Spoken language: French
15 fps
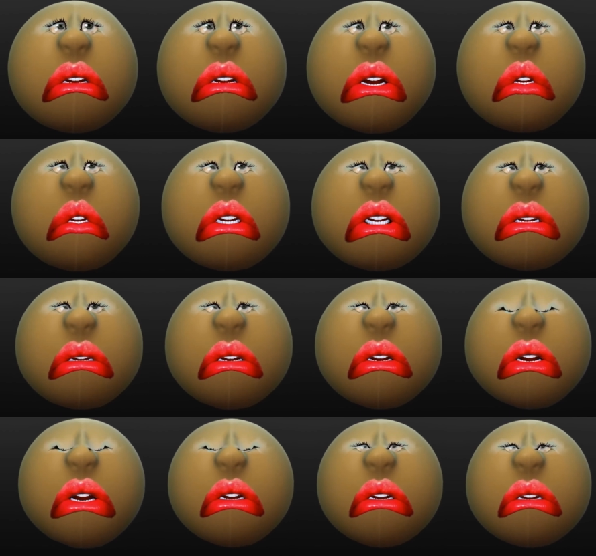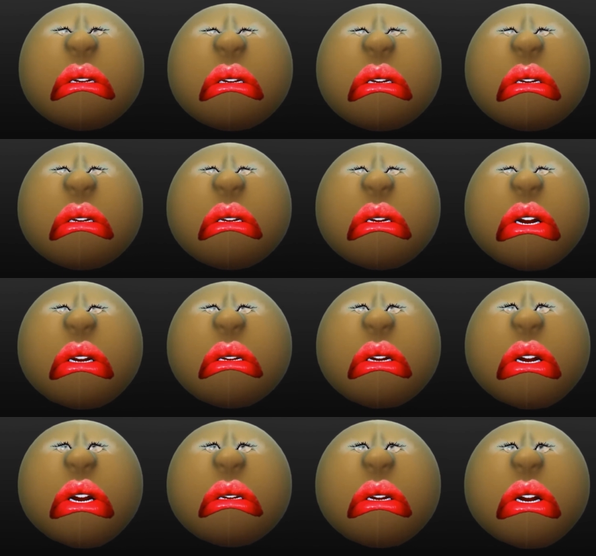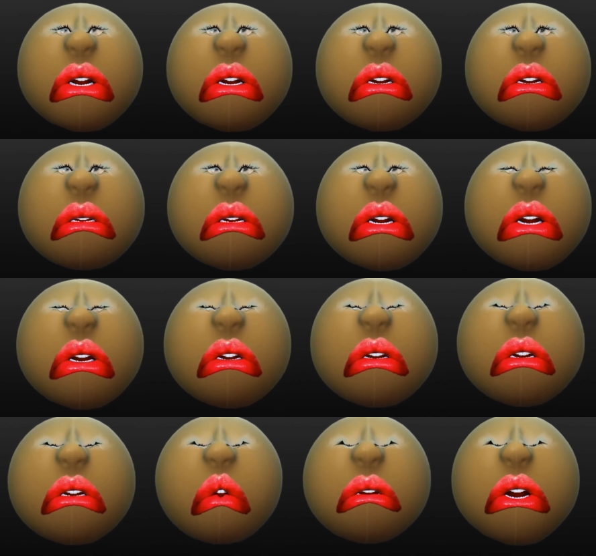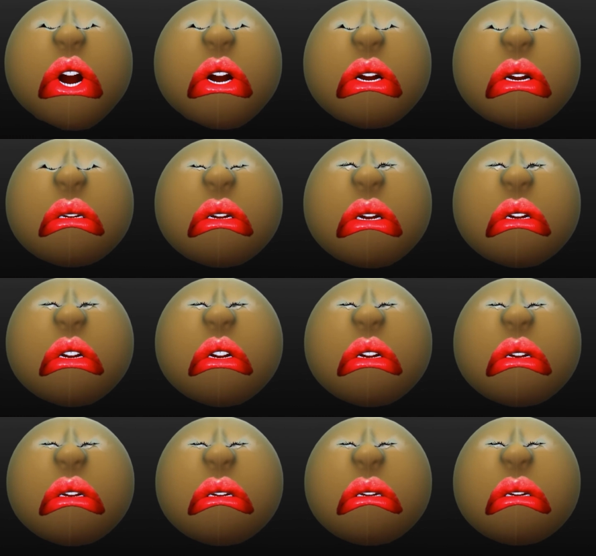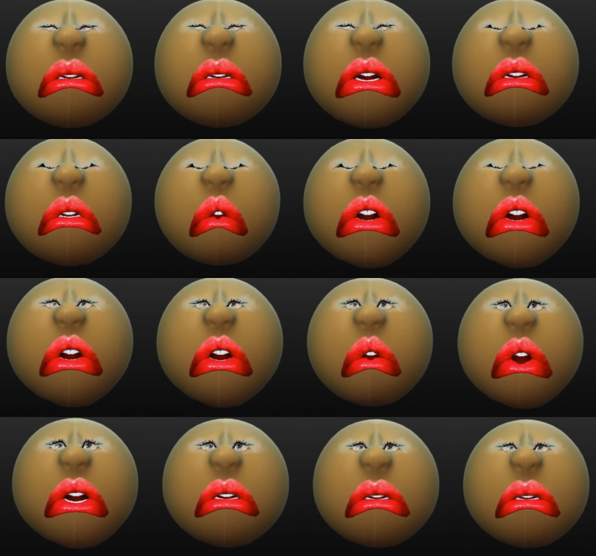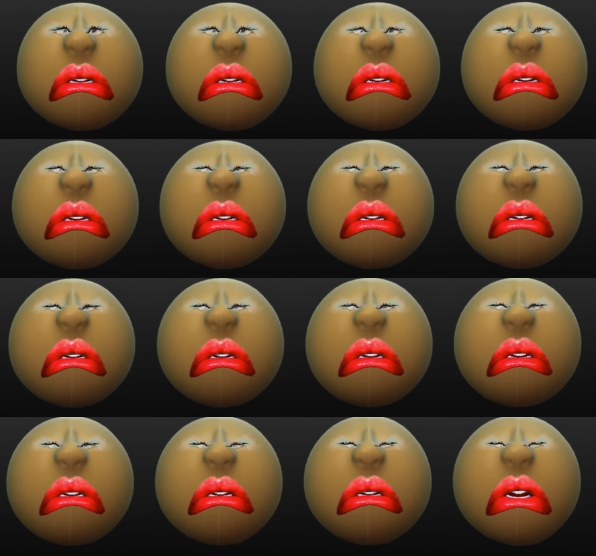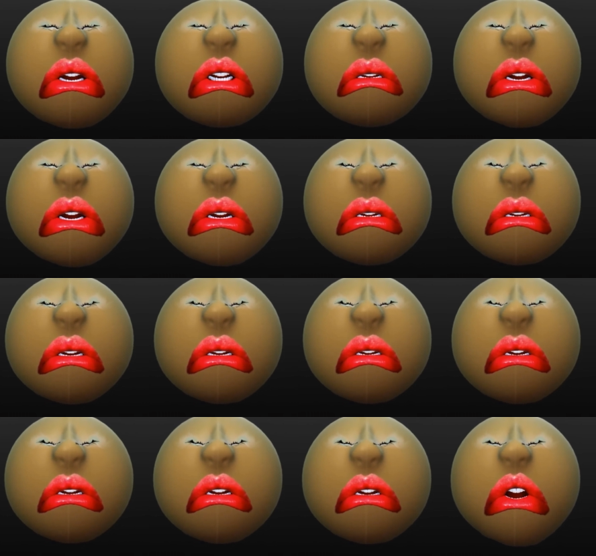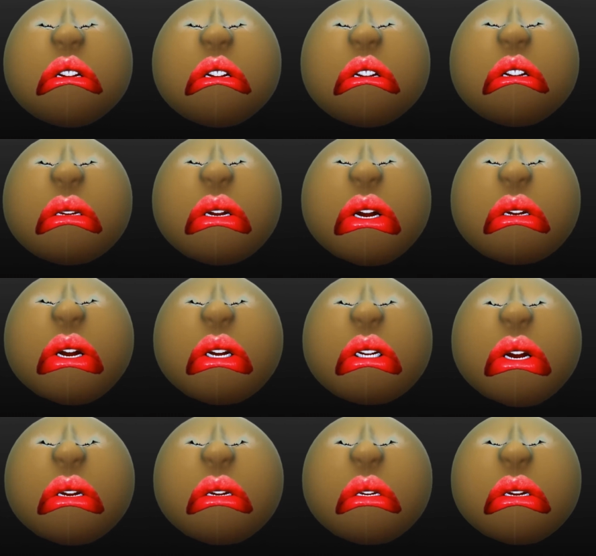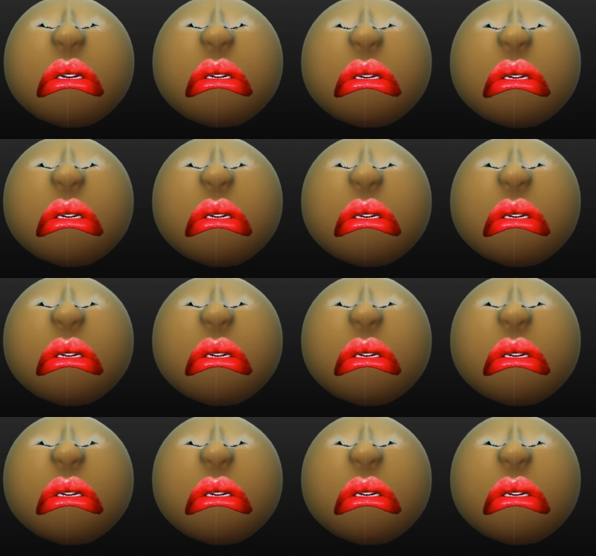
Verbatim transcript: Et si c'est le cas, apprenez à faire une demande adéquate à qui de droit. Et cela avec la plus grande simplicité.